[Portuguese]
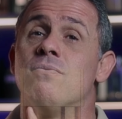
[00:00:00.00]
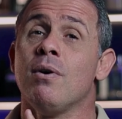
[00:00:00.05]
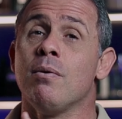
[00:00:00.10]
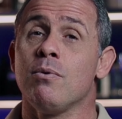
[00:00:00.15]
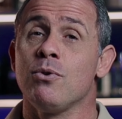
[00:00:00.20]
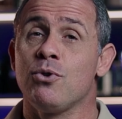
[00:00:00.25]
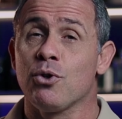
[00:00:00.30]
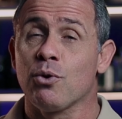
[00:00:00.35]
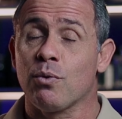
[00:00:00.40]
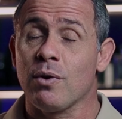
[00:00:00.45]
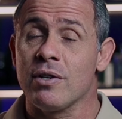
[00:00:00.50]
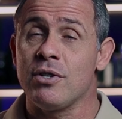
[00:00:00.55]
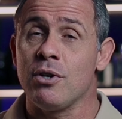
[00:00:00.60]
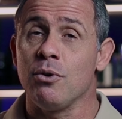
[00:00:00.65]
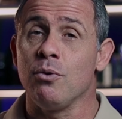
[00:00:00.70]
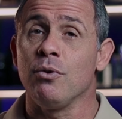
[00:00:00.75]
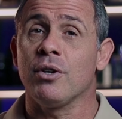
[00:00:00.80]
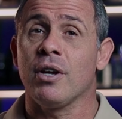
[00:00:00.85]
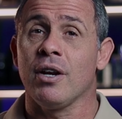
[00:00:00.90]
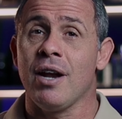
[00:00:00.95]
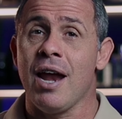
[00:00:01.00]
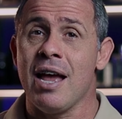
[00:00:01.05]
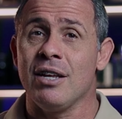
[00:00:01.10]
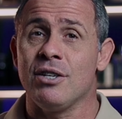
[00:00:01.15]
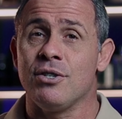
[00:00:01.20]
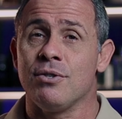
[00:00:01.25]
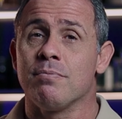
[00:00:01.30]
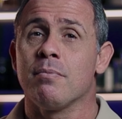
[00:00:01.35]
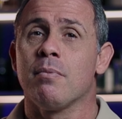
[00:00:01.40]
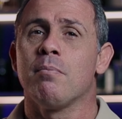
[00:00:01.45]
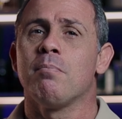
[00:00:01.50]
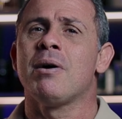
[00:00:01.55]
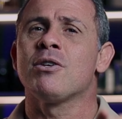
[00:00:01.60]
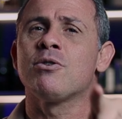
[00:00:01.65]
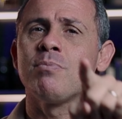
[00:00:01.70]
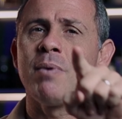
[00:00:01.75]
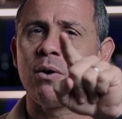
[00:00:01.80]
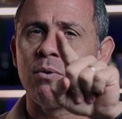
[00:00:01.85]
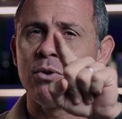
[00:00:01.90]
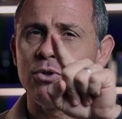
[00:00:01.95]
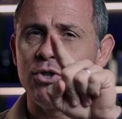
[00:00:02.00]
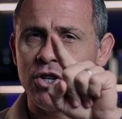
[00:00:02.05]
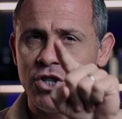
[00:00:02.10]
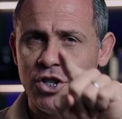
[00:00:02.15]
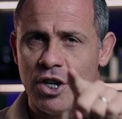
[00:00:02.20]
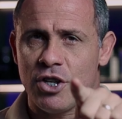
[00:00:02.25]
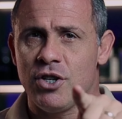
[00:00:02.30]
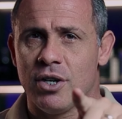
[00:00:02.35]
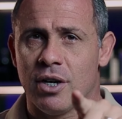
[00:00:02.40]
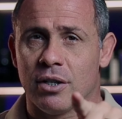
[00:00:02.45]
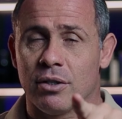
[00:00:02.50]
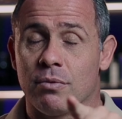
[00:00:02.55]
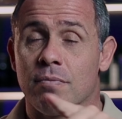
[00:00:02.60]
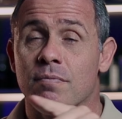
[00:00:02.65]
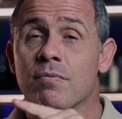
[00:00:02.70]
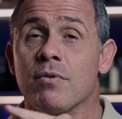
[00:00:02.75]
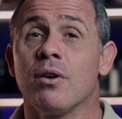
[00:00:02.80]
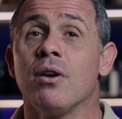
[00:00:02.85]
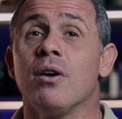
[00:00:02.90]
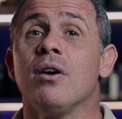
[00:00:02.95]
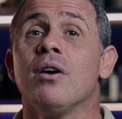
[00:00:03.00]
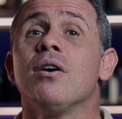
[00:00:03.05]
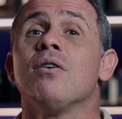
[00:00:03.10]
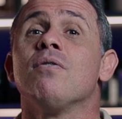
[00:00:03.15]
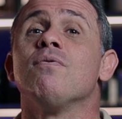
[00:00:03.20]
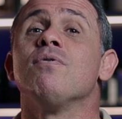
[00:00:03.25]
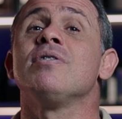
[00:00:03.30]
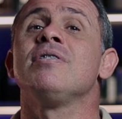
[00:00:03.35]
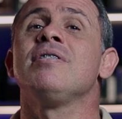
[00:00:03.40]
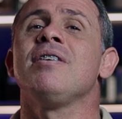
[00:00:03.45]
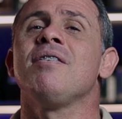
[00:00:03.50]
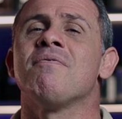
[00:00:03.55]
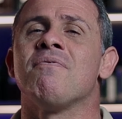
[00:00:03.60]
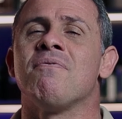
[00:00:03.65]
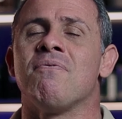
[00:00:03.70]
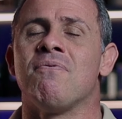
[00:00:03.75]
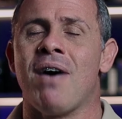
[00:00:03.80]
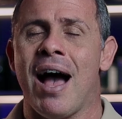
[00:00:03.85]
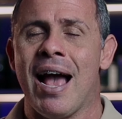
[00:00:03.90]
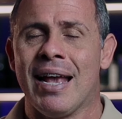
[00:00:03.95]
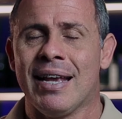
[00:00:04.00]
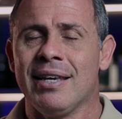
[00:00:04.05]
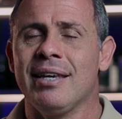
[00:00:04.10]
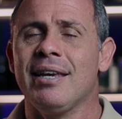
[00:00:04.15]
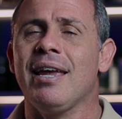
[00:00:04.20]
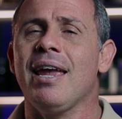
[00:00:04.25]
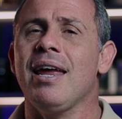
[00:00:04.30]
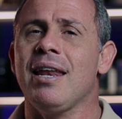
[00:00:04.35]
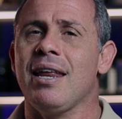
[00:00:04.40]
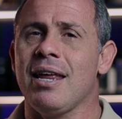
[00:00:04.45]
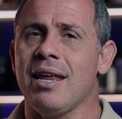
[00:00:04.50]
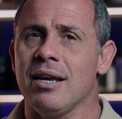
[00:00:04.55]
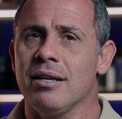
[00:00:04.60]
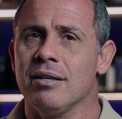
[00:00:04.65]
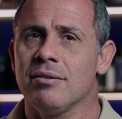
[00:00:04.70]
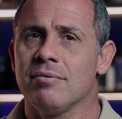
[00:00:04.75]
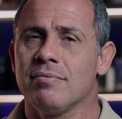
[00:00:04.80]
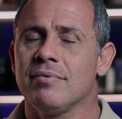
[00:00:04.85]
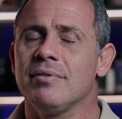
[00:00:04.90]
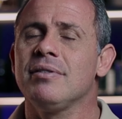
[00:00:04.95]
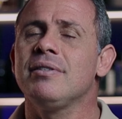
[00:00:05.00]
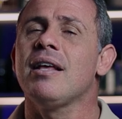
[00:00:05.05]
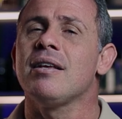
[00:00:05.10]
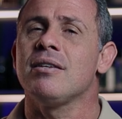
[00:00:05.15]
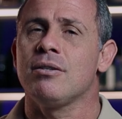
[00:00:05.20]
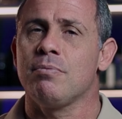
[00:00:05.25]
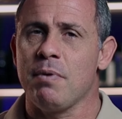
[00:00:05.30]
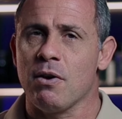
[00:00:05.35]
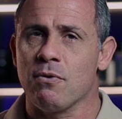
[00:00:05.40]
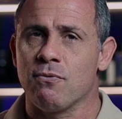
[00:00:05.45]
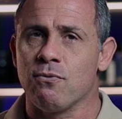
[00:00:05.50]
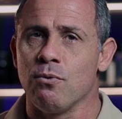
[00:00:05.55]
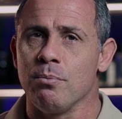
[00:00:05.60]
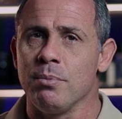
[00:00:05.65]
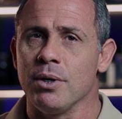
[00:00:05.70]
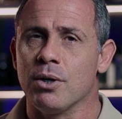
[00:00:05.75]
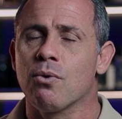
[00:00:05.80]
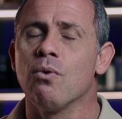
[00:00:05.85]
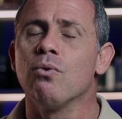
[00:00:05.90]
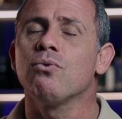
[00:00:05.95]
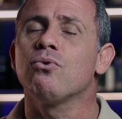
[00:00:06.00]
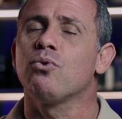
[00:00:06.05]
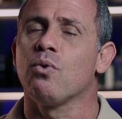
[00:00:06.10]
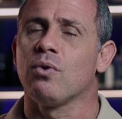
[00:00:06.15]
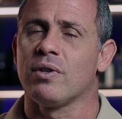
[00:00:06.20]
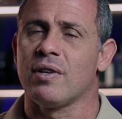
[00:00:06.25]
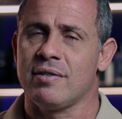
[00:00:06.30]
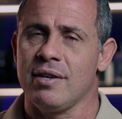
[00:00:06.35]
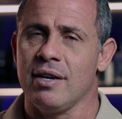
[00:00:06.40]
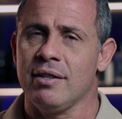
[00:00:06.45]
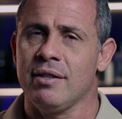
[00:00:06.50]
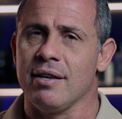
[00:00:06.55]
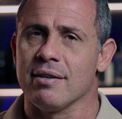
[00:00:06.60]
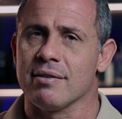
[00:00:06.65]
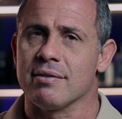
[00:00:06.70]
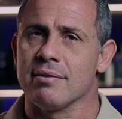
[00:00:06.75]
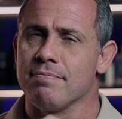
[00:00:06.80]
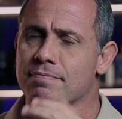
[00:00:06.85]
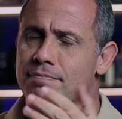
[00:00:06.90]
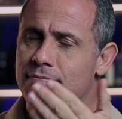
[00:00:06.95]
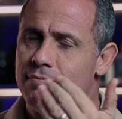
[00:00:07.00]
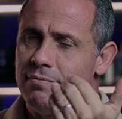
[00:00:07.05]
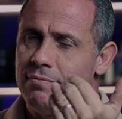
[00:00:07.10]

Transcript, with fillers: Vamos junto com esse Unique Red? Mas uma coisa já te adianto. Você vai querer esse perfume com toda certeza.